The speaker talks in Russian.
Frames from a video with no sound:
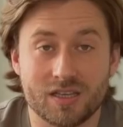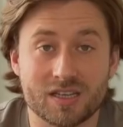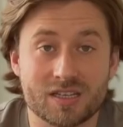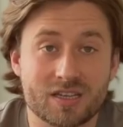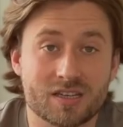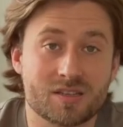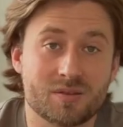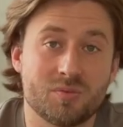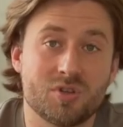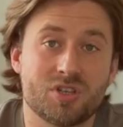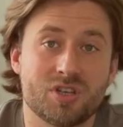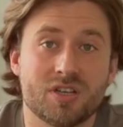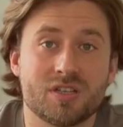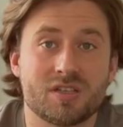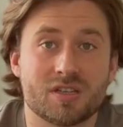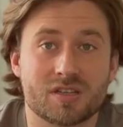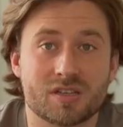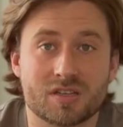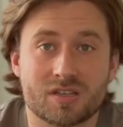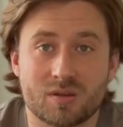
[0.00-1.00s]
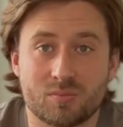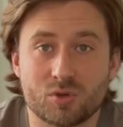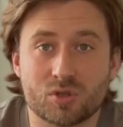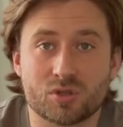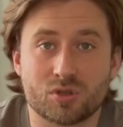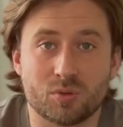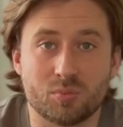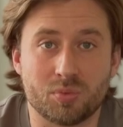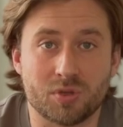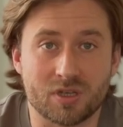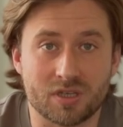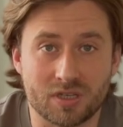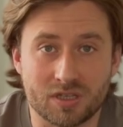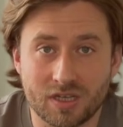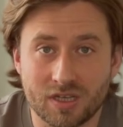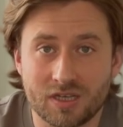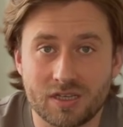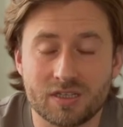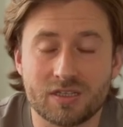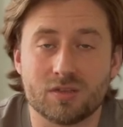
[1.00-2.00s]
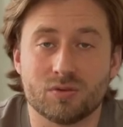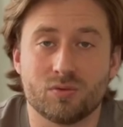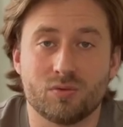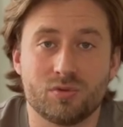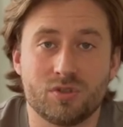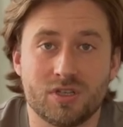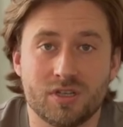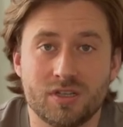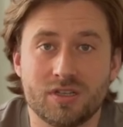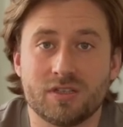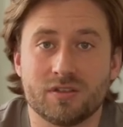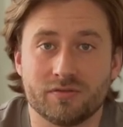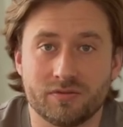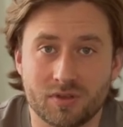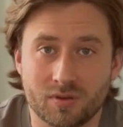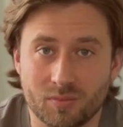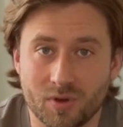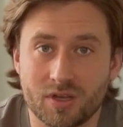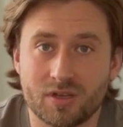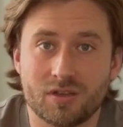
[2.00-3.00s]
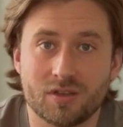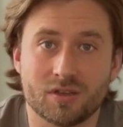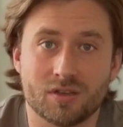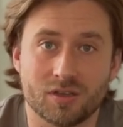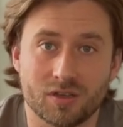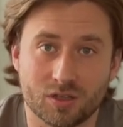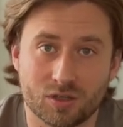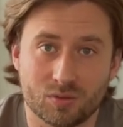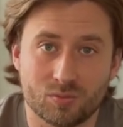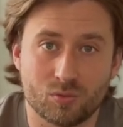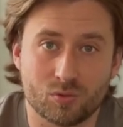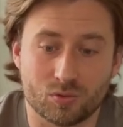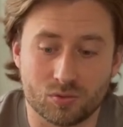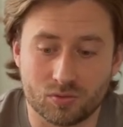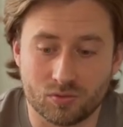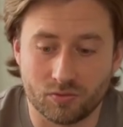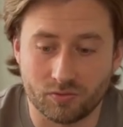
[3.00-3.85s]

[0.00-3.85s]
Если замечаете за собой, что переедаете, уделите внимание этому